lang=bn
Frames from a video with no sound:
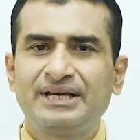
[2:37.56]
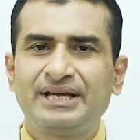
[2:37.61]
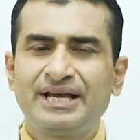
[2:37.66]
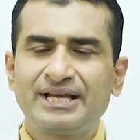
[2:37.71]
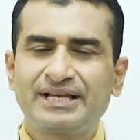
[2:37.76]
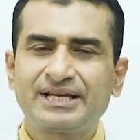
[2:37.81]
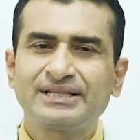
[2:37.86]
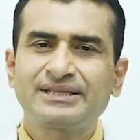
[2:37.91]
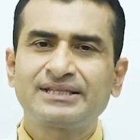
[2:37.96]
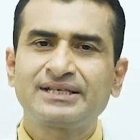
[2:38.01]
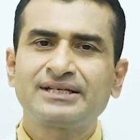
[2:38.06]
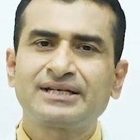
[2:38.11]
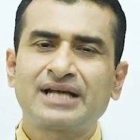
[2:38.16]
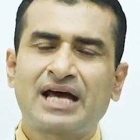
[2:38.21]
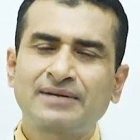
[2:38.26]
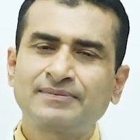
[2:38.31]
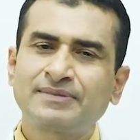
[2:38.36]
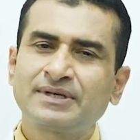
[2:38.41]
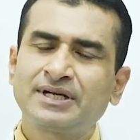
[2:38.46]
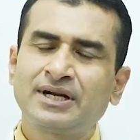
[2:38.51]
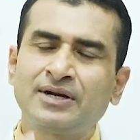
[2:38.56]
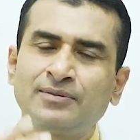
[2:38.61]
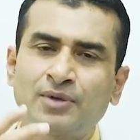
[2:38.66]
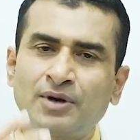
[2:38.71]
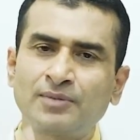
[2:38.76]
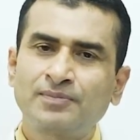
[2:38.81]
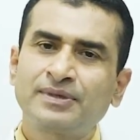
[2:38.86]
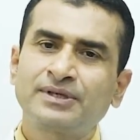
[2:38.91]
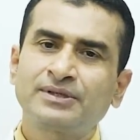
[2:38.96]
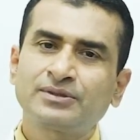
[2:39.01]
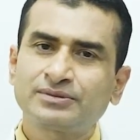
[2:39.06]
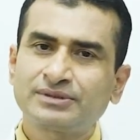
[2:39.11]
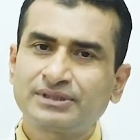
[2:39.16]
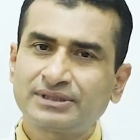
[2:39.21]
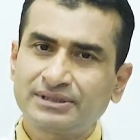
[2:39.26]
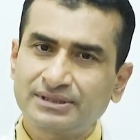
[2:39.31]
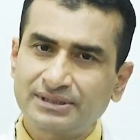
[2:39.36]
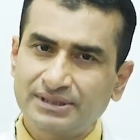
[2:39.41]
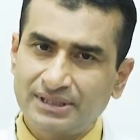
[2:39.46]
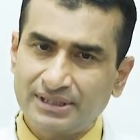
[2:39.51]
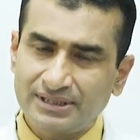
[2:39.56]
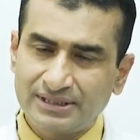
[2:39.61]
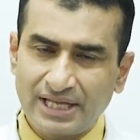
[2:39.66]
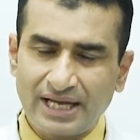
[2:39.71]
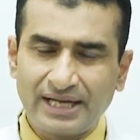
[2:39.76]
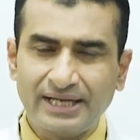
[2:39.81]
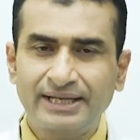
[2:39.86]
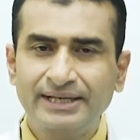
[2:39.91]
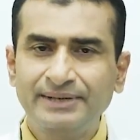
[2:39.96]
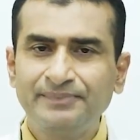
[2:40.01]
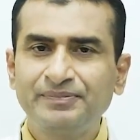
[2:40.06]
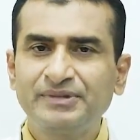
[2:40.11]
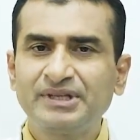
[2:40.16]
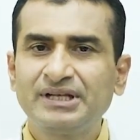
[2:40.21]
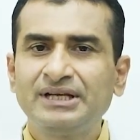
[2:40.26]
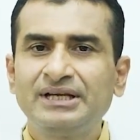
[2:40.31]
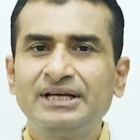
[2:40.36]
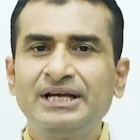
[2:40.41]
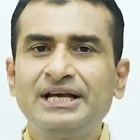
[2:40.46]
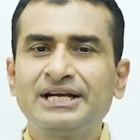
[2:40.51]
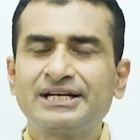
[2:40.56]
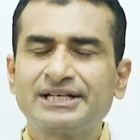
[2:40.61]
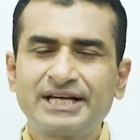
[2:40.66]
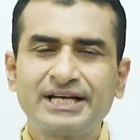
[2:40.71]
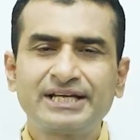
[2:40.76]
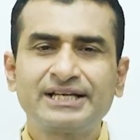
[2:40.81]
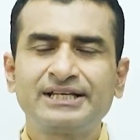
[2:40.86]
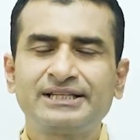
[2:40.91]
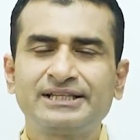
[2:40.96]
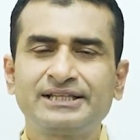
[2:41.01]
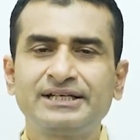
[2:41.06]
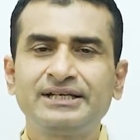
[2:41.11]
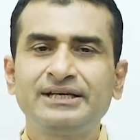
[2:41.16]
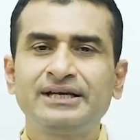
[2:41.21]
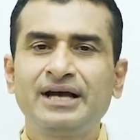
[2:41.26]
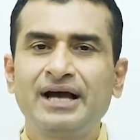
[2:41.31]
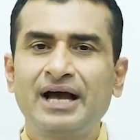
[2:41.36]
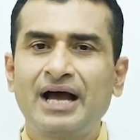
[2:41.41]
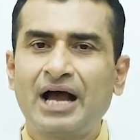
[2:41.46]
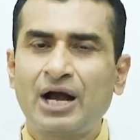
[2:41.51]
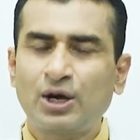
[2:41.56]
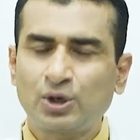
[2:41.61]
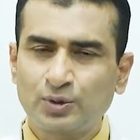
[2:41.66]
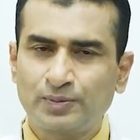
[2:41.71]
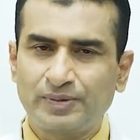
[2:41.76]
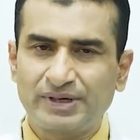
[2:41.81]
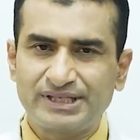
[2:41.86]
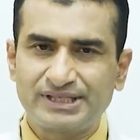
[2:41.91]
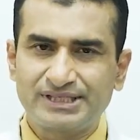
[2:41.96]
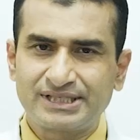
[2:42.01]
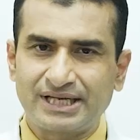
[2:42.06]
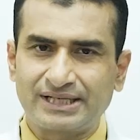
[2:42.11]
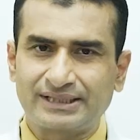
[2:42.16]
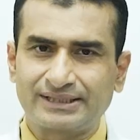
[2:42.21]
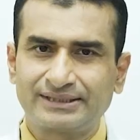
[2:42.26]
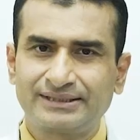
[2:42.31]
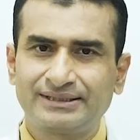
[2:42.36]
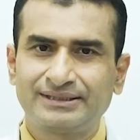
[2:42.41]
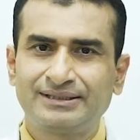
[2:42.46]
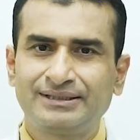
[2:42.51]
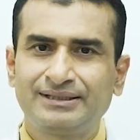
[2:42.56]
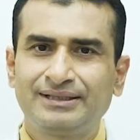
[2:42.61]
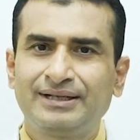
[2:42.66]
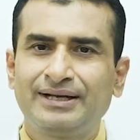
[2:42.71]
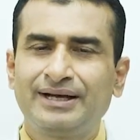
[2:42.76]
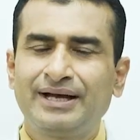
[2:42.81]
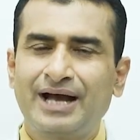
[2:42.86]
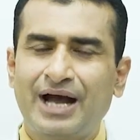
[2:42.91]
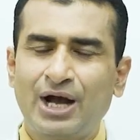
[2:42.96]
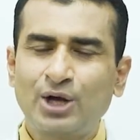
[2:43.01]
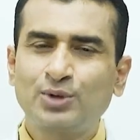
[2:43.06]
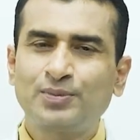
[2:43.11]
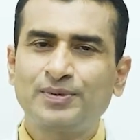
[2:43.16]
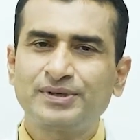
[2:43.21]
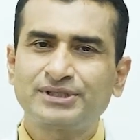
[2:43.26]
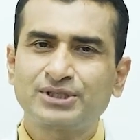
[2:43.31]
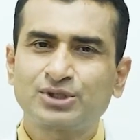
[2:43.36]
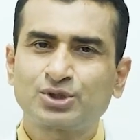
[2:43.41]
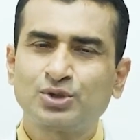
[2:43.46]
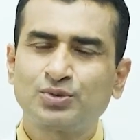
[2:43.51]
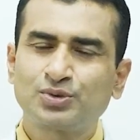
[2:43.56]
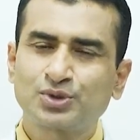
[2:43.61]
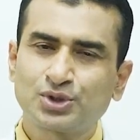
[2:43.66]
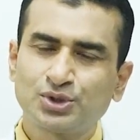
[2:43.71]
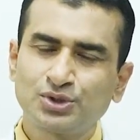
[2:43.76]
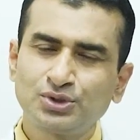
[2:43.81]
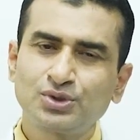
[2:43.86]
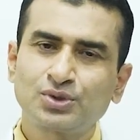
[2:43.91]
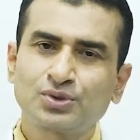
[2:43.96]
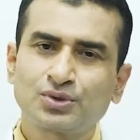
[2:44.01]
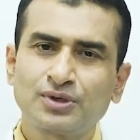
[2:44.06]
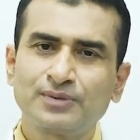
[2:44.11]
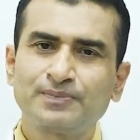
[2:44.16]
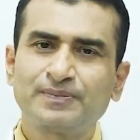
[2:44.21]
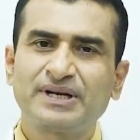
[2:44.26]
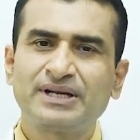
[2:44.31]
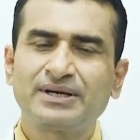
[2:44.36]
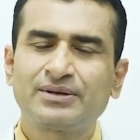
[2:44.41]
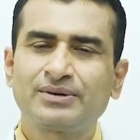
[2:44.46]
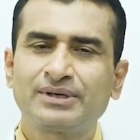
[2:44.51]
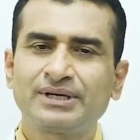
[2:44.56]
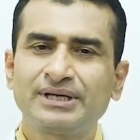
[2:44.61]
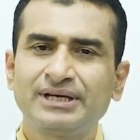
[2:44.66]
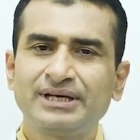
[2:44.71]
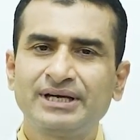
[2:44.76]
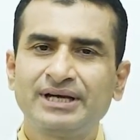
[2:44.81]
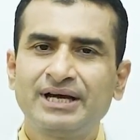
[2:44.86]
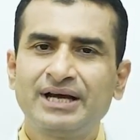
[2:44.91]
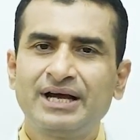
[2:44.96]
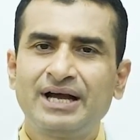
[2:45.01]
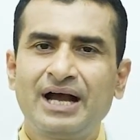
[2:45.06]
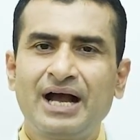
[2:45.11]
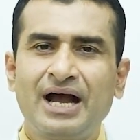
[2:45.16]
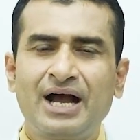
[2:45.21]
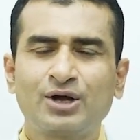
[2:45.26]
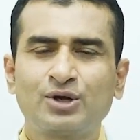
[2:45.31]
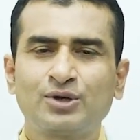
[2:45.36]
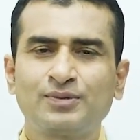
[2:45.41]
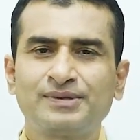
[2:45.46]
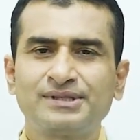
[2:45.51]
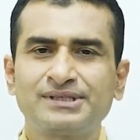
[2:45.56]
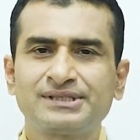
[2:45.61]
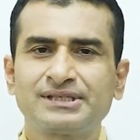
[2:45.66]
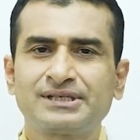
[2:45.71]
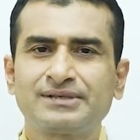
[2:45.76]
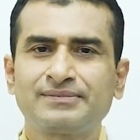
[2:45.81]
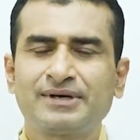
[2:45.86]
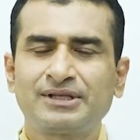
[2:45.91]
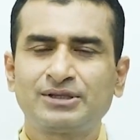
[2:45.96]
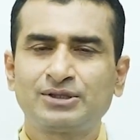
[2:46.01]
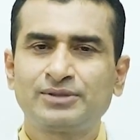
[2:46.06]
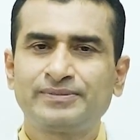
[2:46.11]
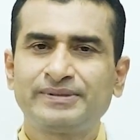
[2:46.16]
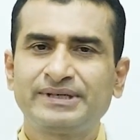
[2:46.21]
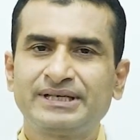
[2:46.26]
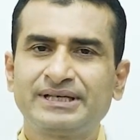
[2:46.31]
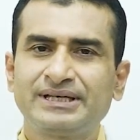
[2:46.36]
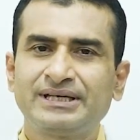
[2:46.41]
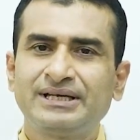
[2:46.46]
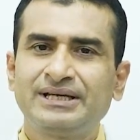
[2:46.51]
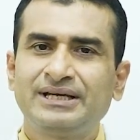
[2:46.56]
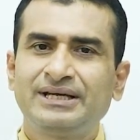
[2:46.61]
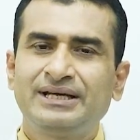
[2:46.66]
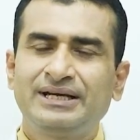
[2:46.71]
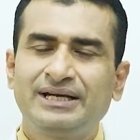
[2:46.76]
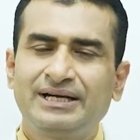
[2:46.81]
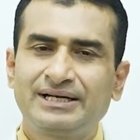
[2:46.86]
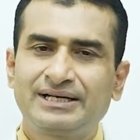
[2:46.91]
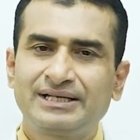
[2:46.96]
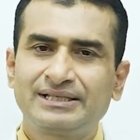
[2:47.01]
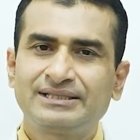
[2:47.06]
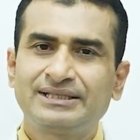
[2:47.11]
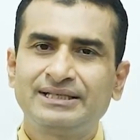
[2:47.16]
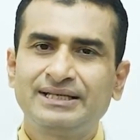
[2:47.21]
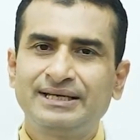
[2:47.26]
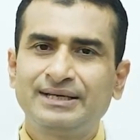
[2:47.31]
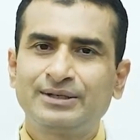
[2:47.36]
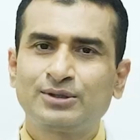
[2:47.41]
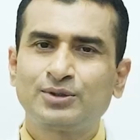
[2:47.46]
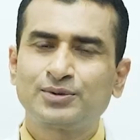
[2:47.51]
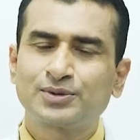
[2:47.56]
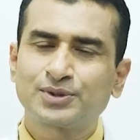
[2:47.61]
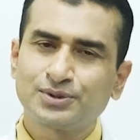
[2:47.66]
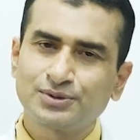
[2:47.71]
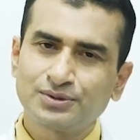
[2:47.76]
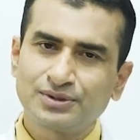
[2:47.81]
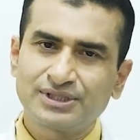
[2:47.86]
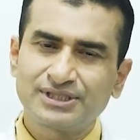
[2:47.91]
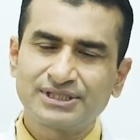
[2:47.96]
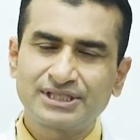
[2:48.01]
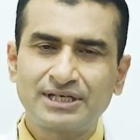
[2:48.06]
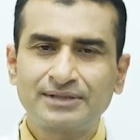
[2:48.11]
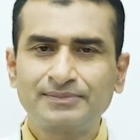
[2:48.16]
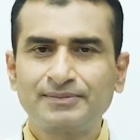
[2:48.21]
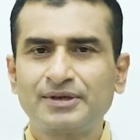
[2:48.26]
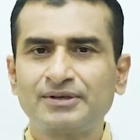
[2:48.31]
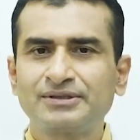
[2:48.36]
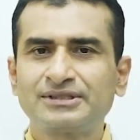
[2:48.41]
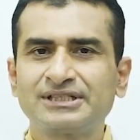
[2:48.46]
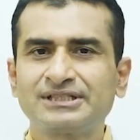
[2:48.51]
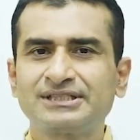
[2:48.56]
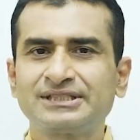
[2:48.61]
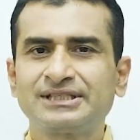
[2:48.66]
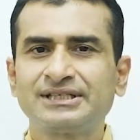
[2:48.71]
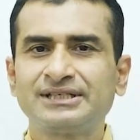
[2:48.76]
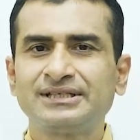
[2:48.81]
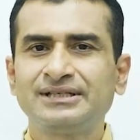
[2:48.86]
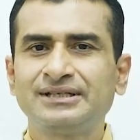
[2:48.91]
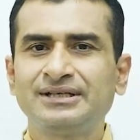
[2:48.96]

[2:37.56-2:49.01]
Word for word: এই ক্ষেত্রে নার্ভের ইনভলভমেন্টও থাকে সেই ক্ষেত্রে আকুপাঞ্চার আকুপাঞ্চার খুব সুন্দর রোল প্লে করে আকুপাঞ্চারের মাধ্যমে এটা দিলে খুব সুন্দর রেজাল্ট পাওয়া যাচ্ছে